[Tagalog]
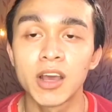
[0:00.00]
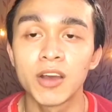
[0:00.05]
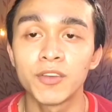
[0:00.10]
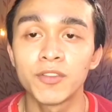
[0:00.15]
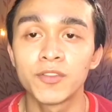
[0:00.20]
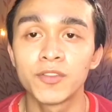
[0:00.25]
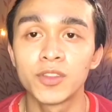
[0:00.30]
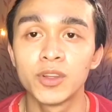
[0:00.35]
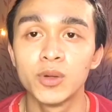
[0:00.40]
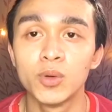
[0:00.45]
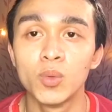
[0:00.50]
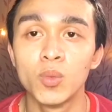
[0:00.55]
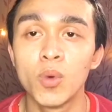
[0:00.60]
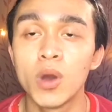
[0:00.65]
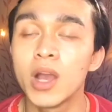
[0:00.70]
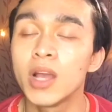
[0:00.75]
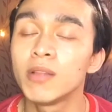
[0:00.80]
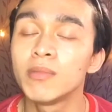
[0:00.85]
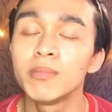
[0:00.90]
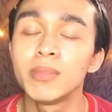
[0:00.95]
after
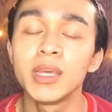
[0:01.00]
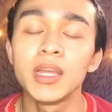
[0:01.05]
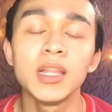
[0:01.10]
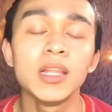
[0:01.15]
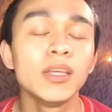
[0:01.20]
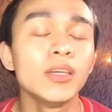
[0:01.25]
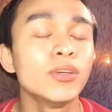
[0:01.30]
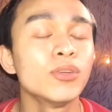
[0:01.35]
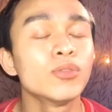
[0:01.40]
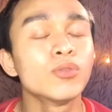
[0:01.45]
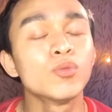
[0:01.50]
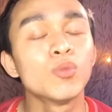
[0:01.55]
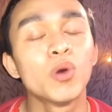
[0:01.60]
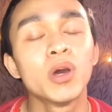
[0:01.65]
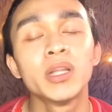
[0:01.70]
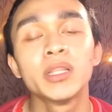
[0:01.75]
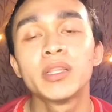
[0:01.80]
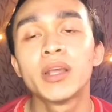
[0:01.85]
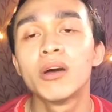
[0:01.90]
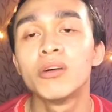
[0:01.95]
1 million
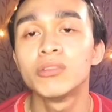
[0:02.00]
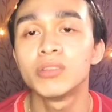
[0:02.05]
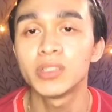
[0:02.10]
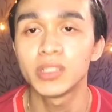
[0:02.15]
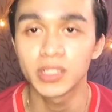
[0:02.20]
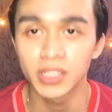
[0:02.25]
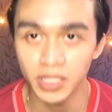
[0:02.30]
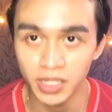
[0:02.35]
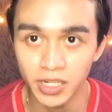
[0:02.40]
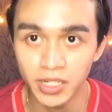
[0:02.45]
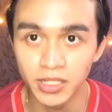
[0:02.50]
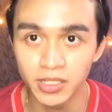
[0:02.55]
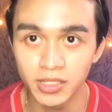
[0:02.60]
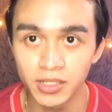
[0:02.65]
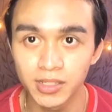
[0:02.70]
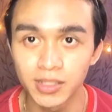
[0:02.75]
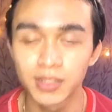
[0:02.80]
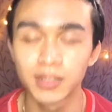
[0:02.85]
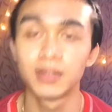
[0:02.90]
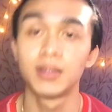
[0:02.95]
1,000
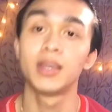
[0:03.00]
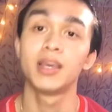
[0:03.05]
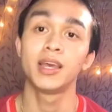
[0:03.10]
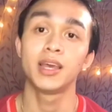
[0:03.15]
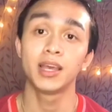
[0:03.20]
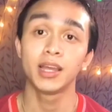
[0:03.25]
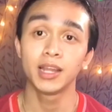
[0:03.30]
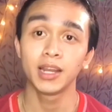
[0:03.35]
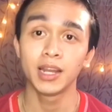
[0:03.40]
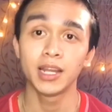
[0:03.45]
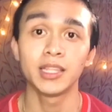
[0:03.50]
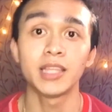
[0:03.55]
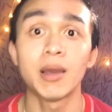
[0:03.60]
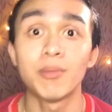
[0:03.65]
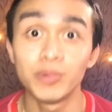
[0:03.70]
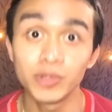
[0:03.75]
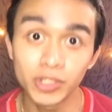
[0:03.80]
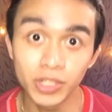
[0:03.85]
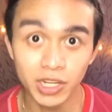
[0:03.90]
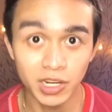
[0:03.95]
years.
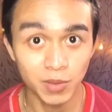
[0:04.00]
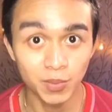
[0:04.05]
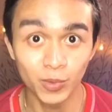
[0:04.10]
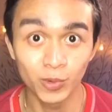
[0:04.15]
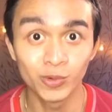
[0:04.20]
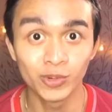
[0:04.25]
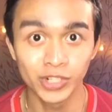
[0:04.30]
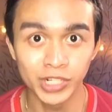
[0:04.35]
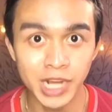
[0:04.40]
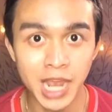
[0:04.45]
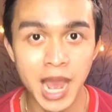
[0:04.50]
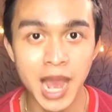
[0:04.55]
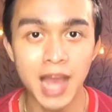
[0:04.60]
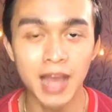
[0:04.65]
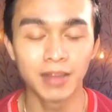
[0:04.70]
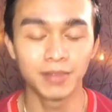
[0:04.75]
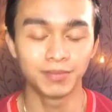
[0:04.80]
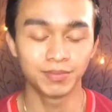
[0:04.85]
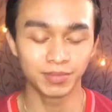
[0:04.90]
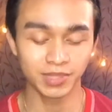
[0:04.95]
Natapos ka na po siya.
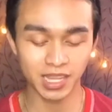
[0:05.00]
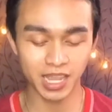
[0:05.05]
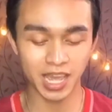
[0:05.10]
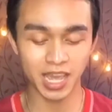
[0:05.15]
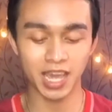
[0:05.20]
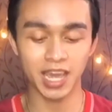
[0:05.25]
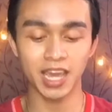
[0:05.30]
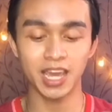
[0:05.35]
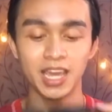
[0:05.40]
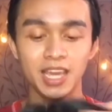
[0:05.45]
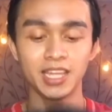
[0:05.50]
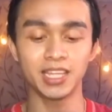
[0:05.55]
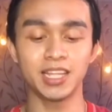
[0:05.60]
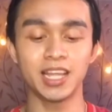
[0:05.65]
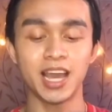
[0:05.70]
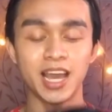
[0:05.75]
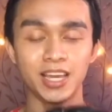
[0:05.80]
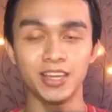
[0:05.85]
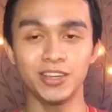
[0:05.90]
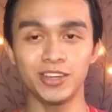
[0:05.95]
And,
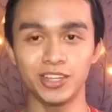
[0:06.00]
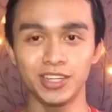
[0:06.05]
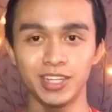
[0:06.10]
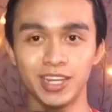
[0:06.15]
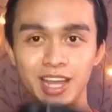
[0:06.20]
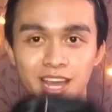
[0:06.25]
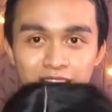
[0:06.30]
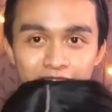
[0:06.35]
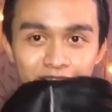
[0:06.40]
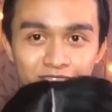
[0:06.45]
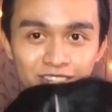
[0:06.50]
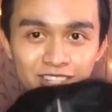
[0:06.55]
ayun, ito siya